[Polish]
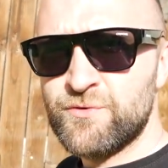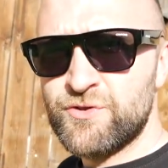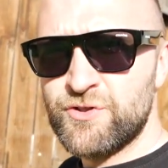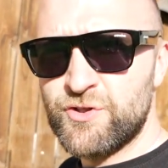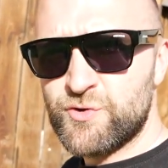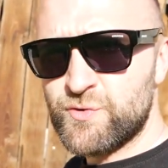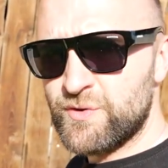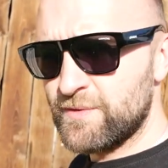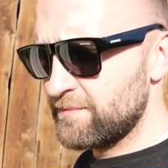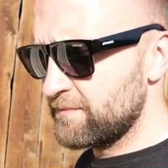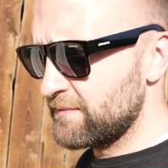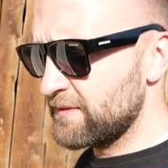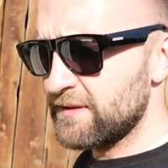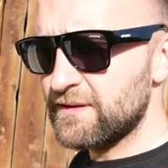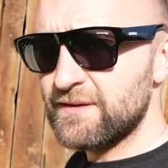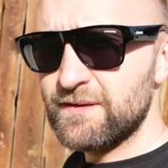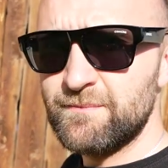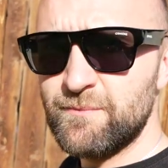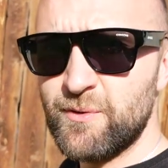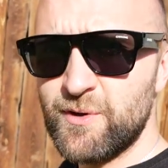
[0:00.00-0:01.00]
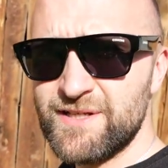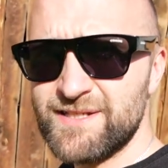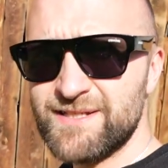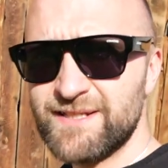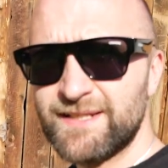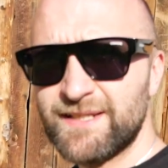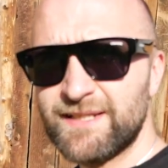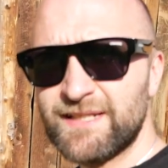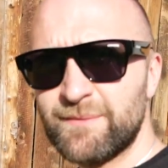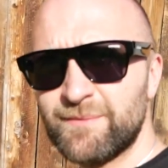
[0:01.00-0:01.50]
Przyniosłem y,
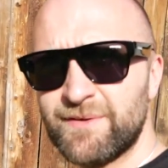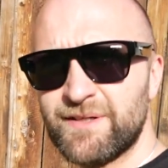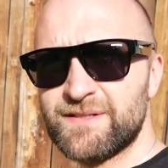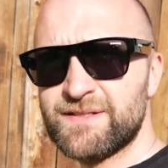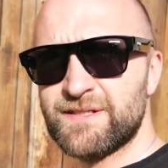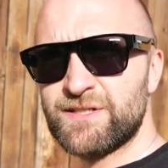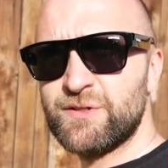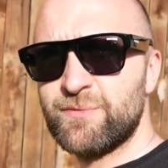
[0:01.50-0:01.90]
boazerię na miejsce,